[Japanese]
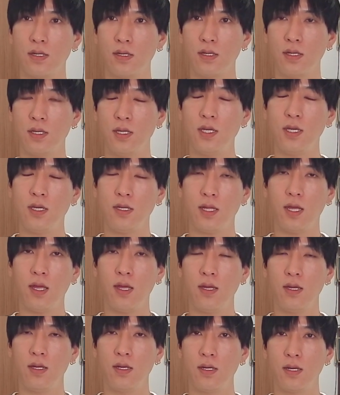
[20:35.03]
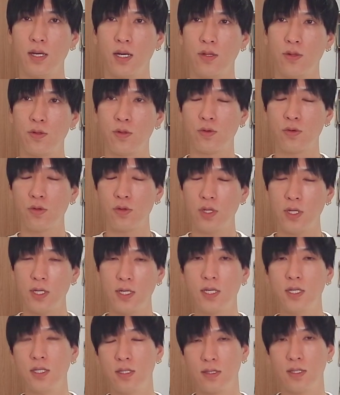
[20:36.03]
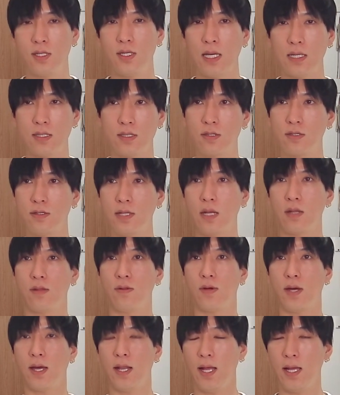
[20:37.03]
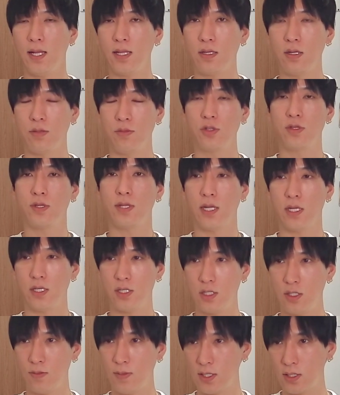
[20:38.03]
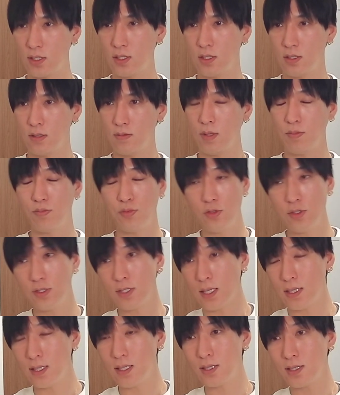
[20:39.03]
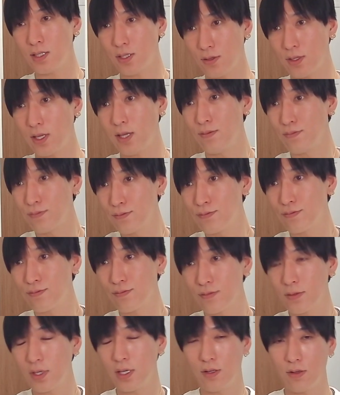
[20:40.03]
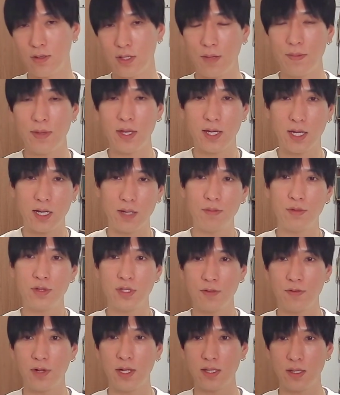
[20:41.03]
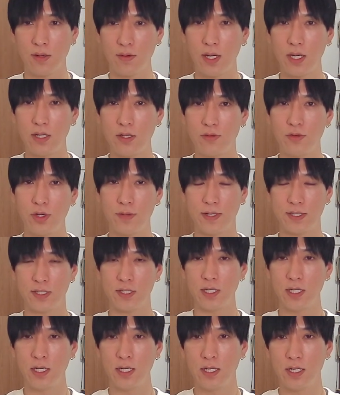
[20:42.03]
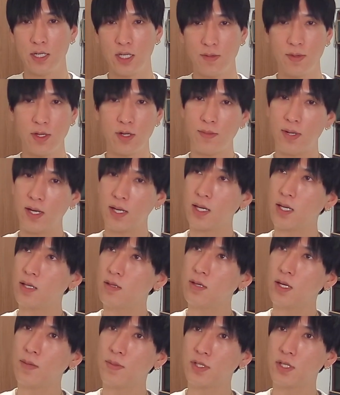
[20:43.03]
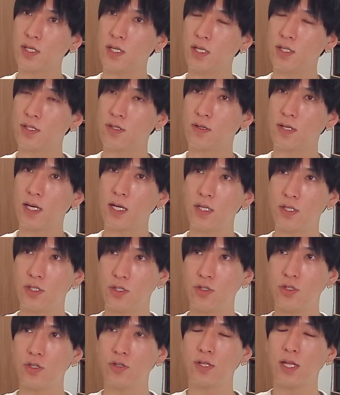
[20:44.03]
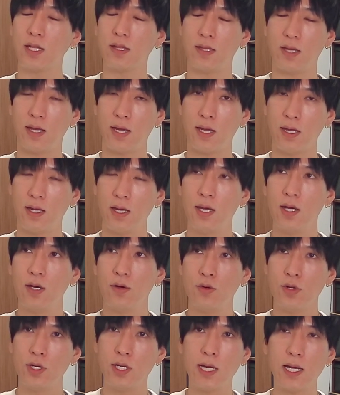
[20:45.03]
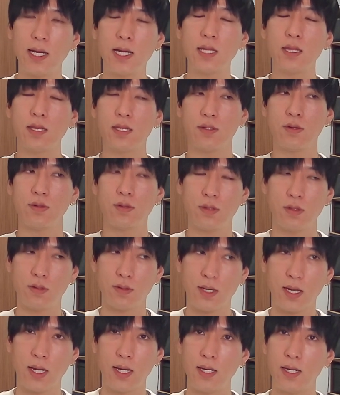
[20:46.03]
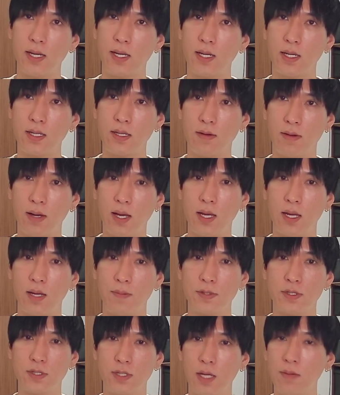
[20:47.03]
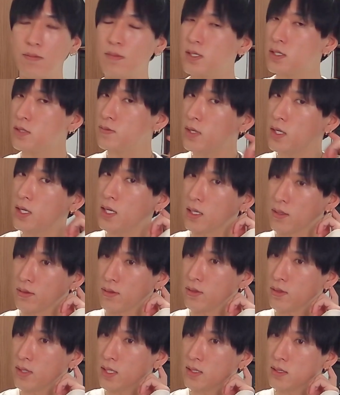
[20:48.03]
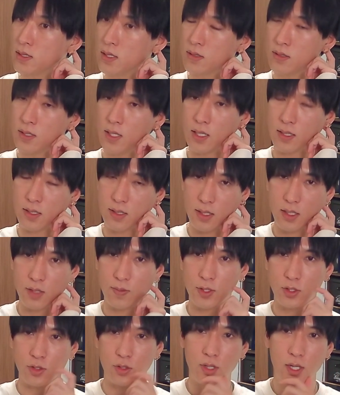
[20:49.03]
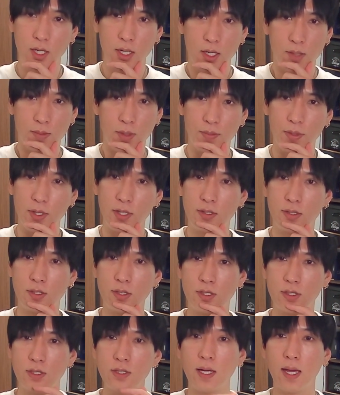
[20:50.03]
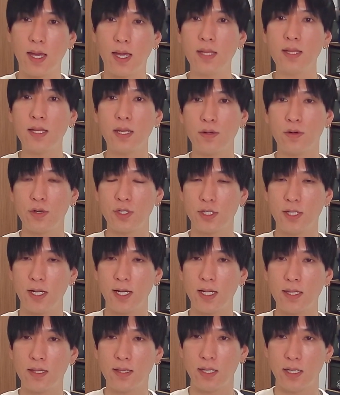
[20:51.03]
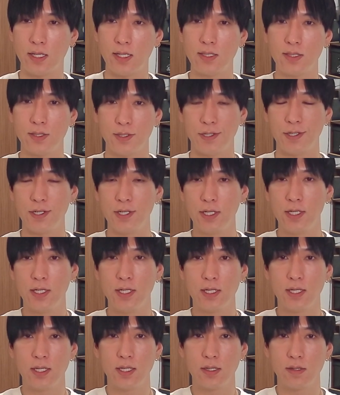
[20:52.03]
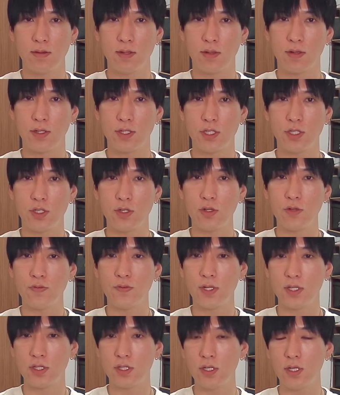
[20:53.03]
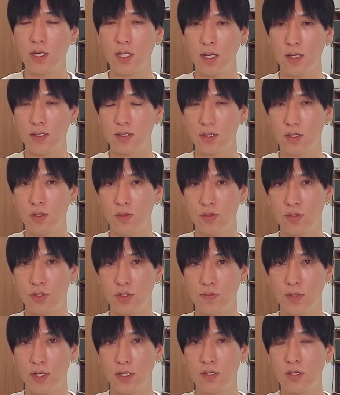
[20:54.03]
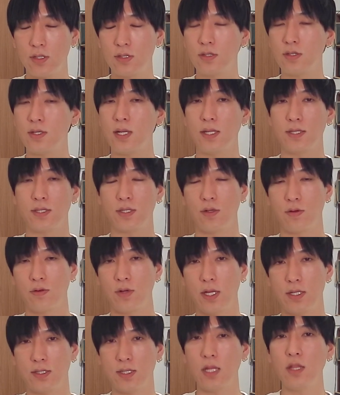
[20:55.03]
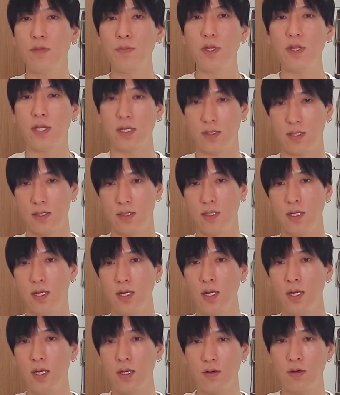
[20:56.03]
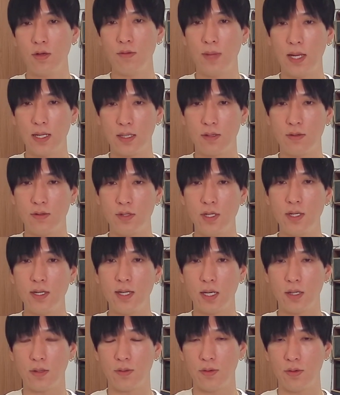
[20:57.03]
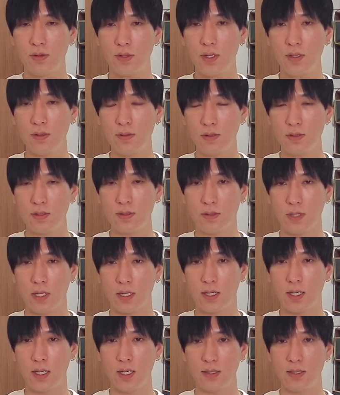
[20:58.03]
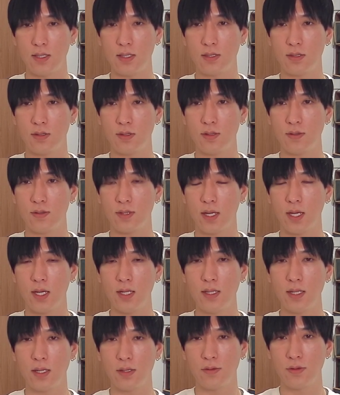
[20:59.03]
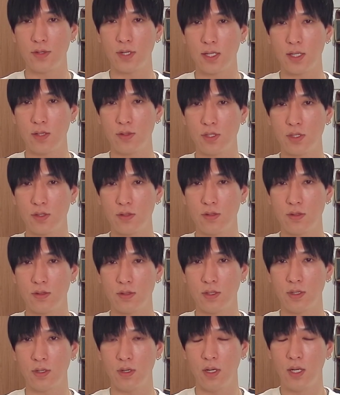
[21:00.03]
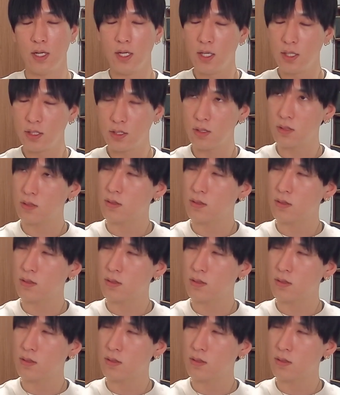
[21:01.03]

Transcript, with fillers: いいね、あのところに行き着きやすくなるのかなって思ったりします。まあ分散ですけどね、いろんな銘柄を持ってもらった方がいいと思います。今のマーケットはやっぱしリスク管理重要なんで、売り上がっていくっていう考え方は、やっぱし年末まであの油断せずにやっていきましょう。まあ、ビックス指数が変な動きしなかったらいいですよ。要はこれ市場のファンシーに表す教室ビッグ指数なんですけど、これ S&P のやつです。これ MacD がゴールデンクロスをね、形成するような変な動き方をしてくると、ちょっと